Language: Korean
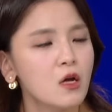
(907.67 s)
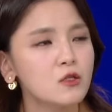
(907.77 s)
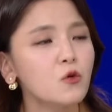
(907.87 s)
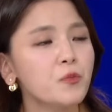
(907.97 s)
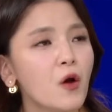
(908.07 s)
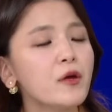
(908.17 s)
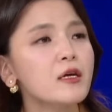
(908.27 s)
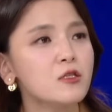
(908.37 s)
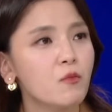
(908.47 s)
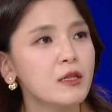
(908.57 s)
서로
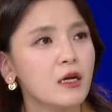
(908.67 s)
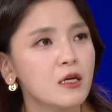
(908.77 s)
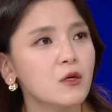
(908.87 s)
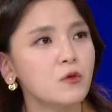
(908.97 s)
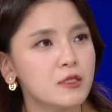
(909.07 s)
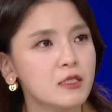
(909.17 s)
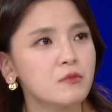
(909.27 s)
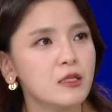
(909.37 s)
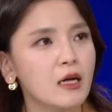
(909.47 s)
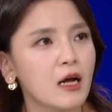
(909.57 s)
평행선만 달리고
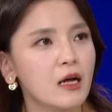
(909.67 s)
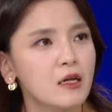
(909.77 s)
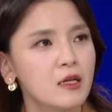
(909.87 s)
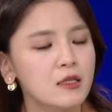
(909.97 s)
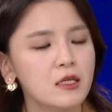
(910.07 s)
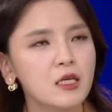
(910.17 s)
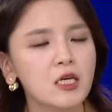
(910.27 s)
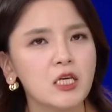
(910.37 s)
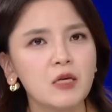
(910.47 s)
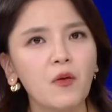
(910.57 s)
있습니다. 네.
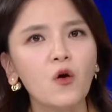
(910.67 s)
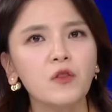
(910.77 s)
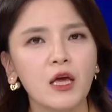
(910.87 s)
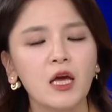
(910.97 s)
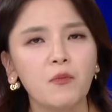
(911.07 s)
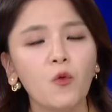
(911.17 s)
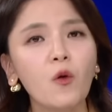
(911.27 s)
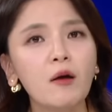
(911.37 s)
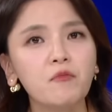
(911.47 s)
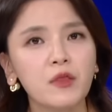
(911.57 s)
특히 이번에
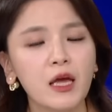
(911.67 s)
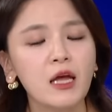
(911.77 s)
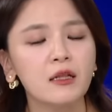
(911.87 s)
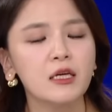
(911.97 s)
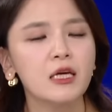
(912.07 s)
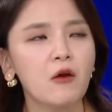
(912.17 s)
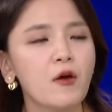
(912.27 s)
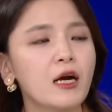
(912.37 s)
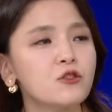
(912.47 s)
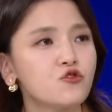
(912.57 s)
포함된 이
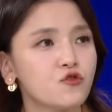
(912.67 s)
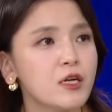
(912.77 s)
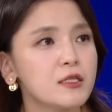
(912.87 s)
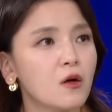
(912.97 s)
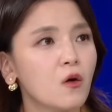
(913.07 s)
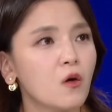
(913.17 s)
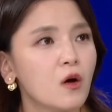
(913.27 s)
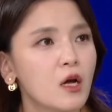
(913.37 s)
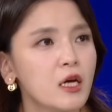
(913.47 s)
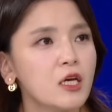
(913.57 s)
계획안 중에서
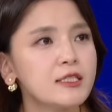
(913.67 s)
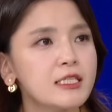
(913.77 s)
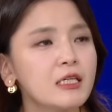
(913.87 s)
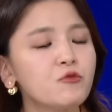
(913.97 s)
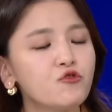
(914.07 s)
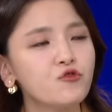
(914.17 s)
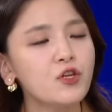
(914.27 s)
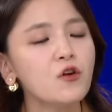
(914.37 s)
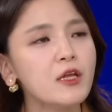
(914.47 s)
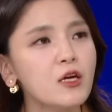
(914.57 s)
이 지금
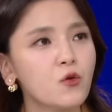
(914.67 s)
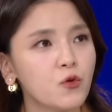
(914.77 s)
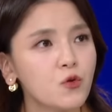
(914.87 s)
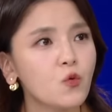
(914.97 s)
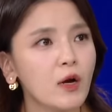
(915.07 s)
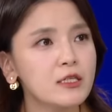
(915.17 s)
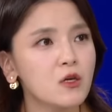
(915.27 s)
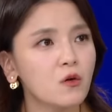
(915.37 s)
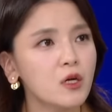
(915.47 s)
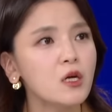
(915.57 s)
6년의 교육
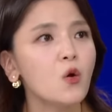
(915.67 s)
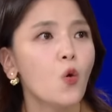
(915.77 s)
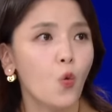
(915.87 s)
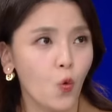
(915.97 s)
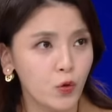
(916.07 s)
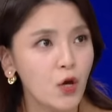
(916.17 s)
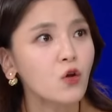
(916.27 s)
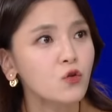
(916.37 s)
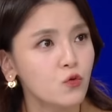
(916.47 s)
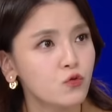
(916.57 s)
과정을
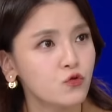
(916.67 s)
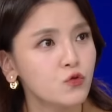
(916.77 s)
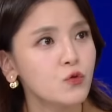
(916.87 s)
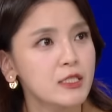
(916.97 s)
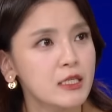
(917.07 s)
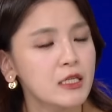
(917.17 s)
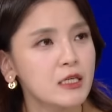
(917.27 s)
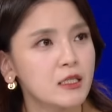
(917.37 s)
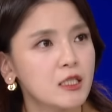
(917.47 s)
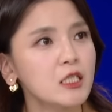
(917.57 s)
5년으로
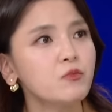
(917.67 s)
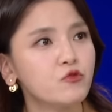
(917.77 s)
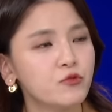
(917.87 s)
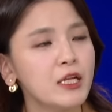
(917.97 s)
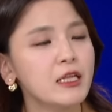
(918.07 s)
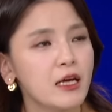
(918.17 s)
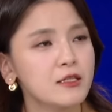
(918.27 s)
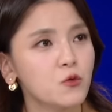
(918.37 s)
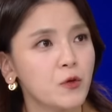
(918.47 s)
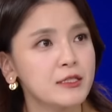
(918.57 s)
축소시키는 그 부분에
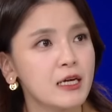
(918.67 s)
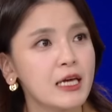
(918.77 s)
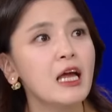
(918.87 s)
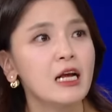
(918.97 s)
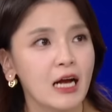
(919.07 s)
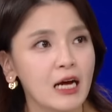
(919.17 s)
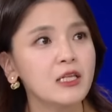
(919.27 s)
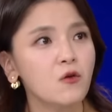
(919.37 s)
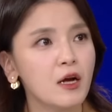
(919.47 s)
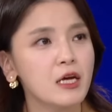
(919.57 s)
대해서 굉장히
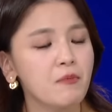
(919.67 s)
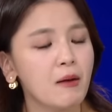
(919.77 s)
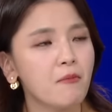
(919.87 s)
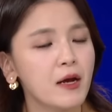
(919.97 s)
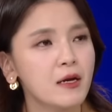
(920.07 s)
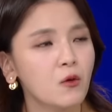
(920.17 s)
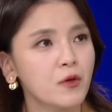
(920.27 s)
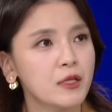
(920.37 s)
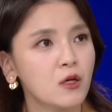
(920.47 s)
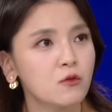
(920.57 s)
강력하게 반발을 하고
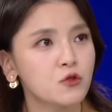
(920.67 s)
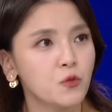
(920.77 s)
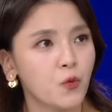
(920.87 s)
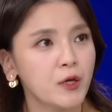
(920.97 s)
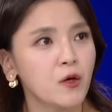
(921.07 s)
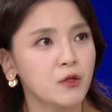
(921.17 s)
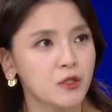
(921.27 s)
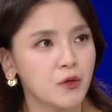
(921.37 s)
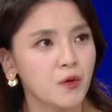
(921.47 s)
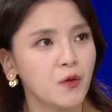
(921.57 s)
있는 것으로
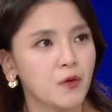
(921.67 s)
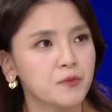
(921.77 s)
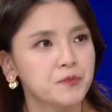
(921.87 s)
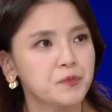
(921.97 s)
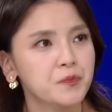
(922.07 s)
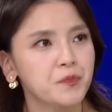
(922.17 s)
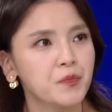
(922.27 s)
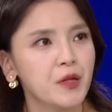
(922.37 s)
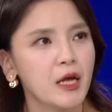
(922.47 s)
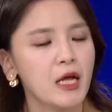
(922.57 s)
보이거든요. 구체적으로
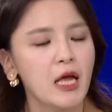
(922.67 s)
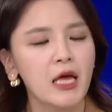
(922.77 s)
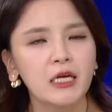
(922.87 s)
뭐라고 하던가요?